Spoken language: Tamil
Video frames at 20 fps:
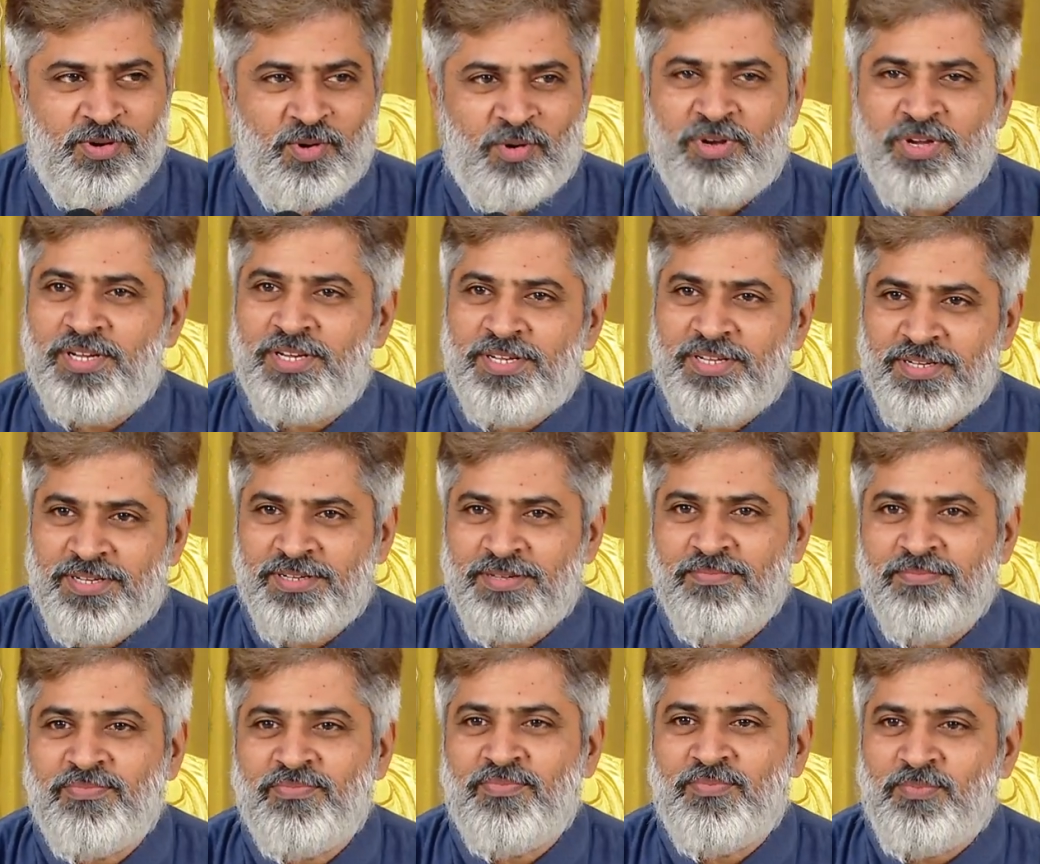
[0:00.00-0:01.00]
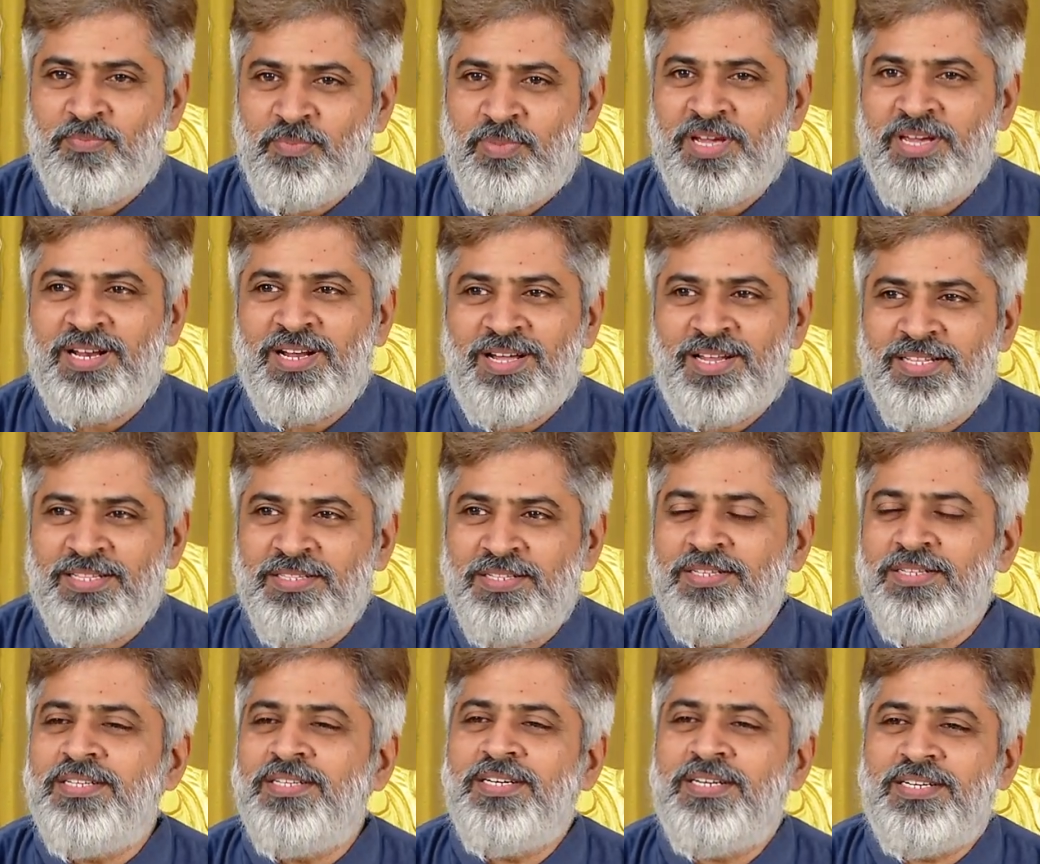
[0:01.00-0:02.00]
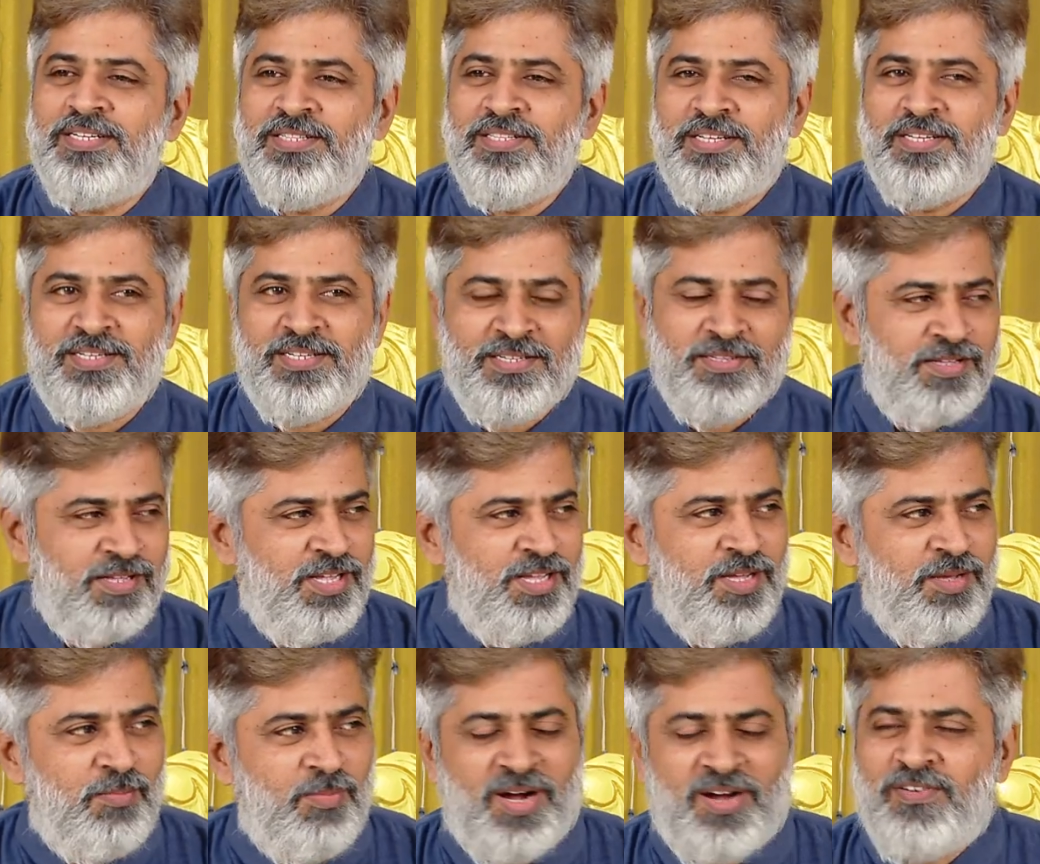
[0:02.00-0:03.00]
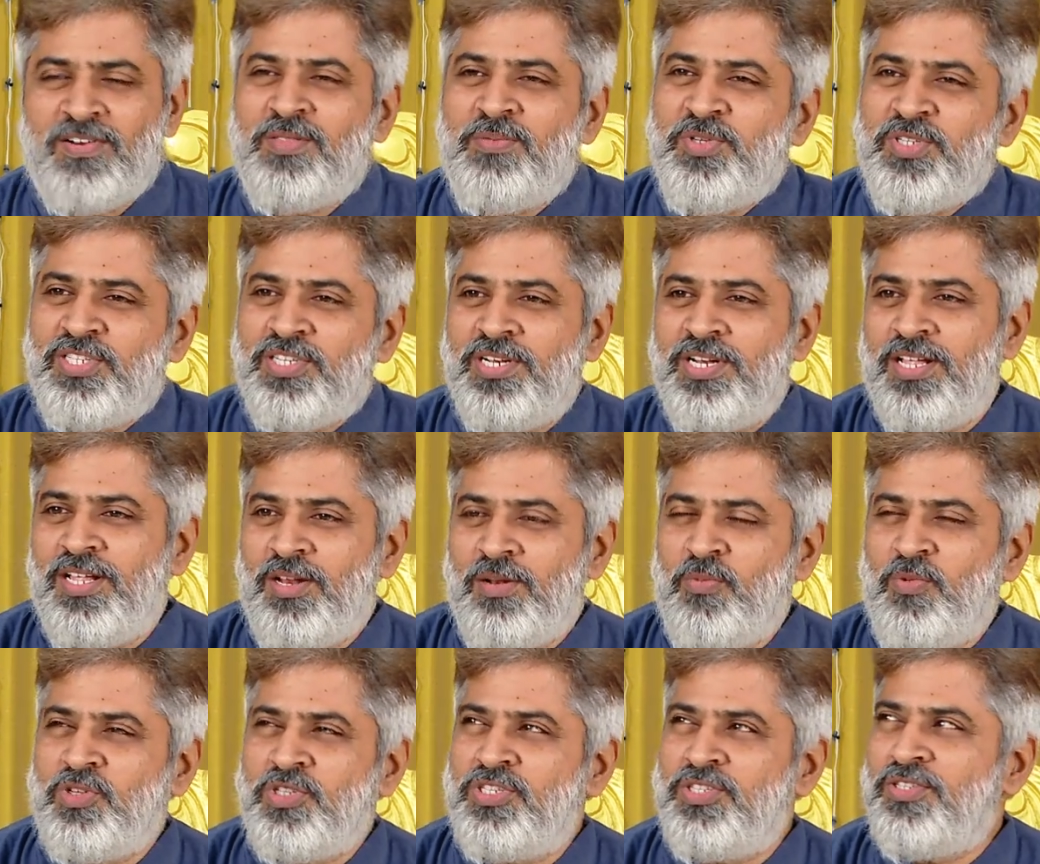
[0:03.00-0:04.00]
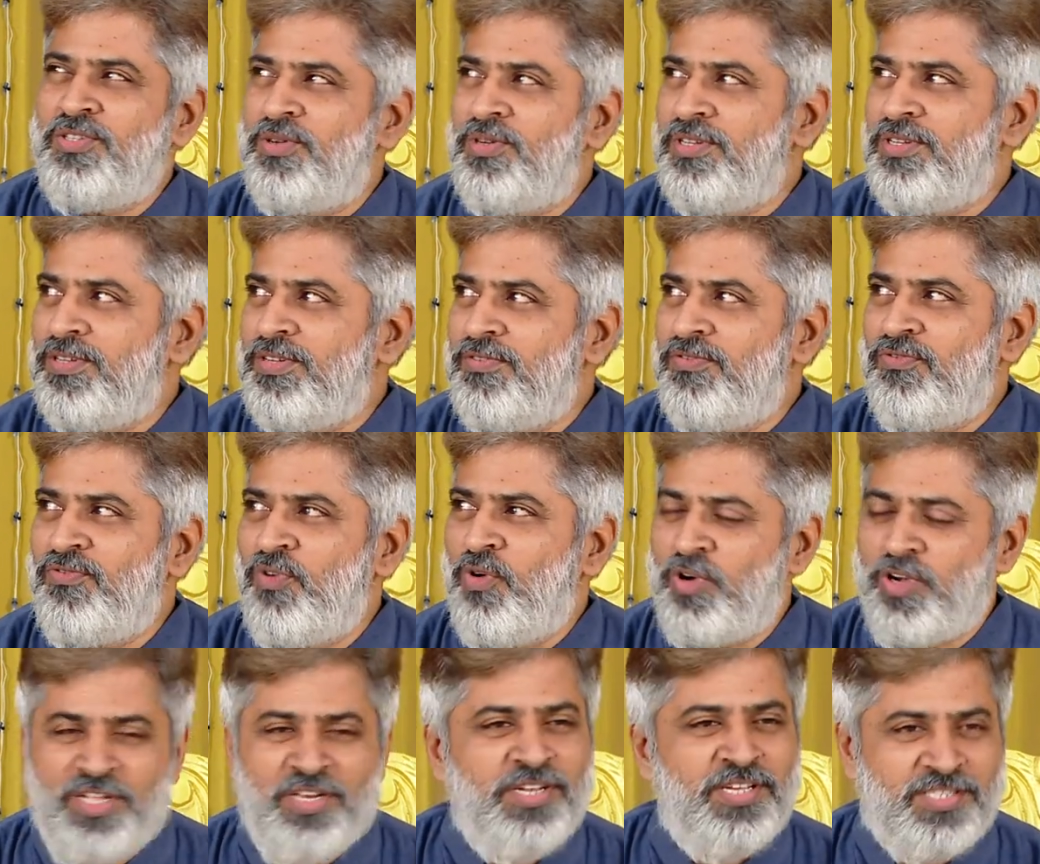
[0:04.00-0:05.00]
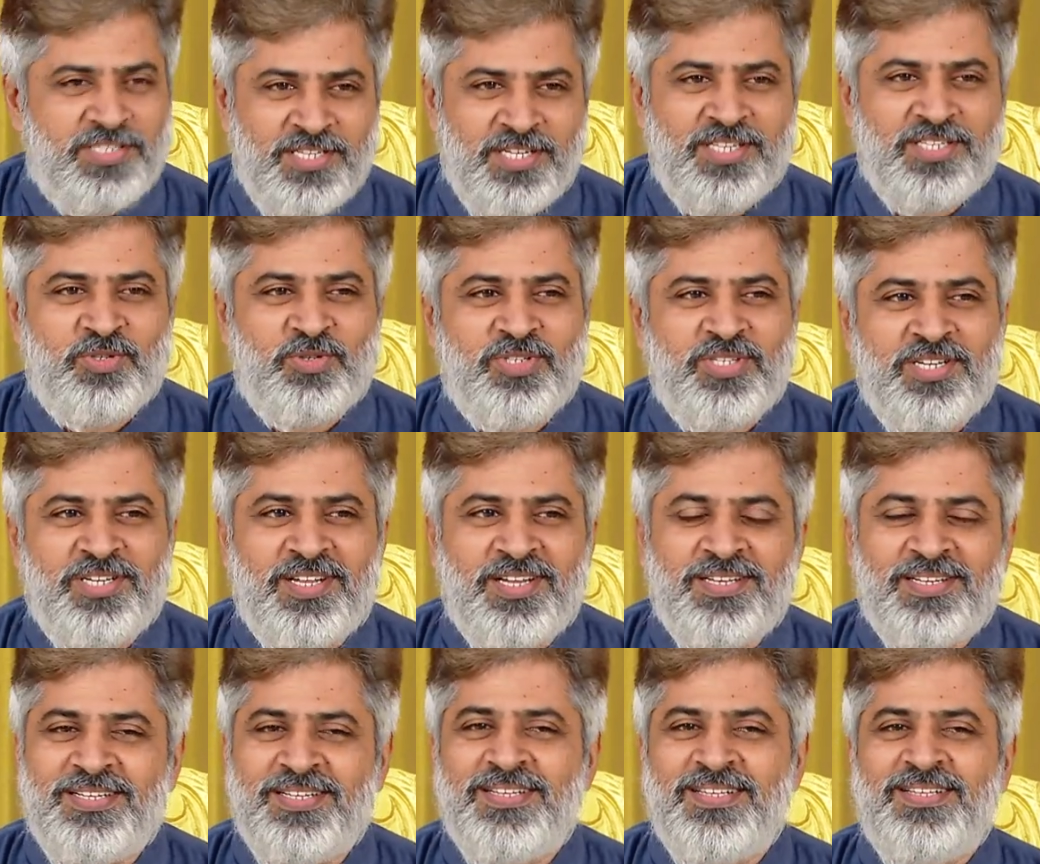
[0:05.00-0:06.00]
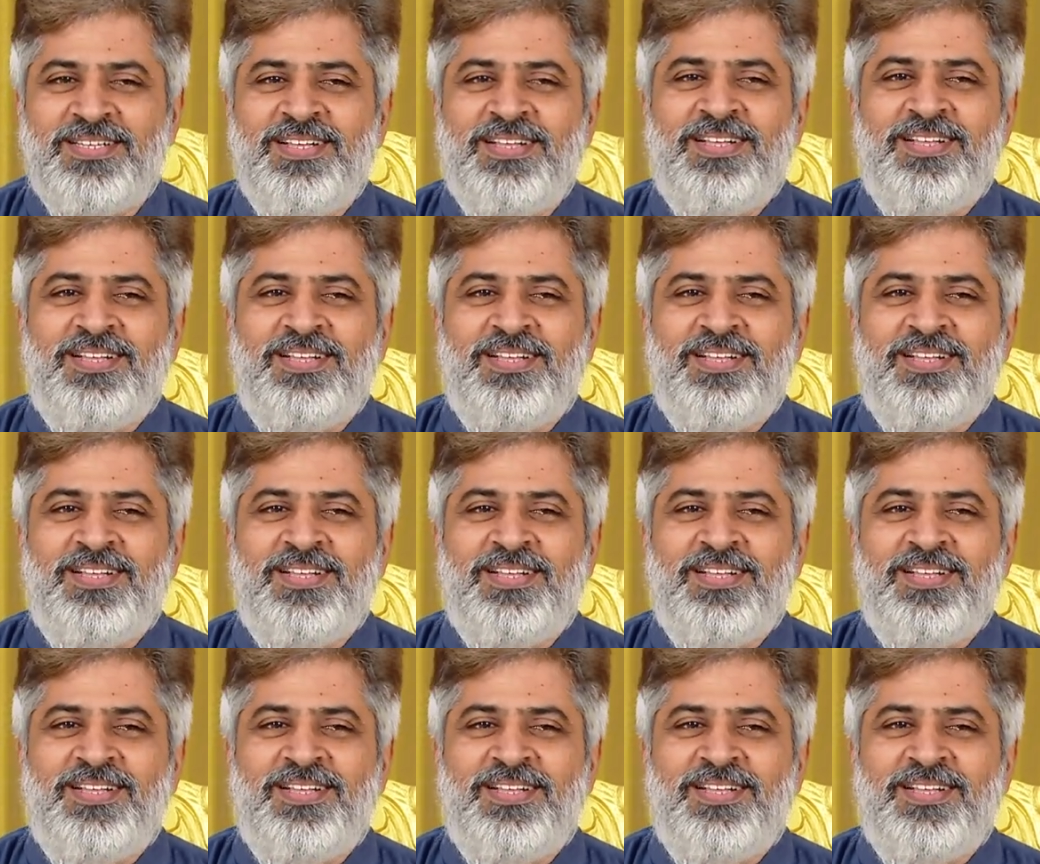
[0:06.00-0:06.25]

ஓகே um, பேர் ஆனந்த் இந்த பகவத் மிஷனில் ஆல்மோஸ்ட் ஒரு ஃபோர்டீன் இயர்ஸாக அசோசியேட் ஆகியிருக்கேன்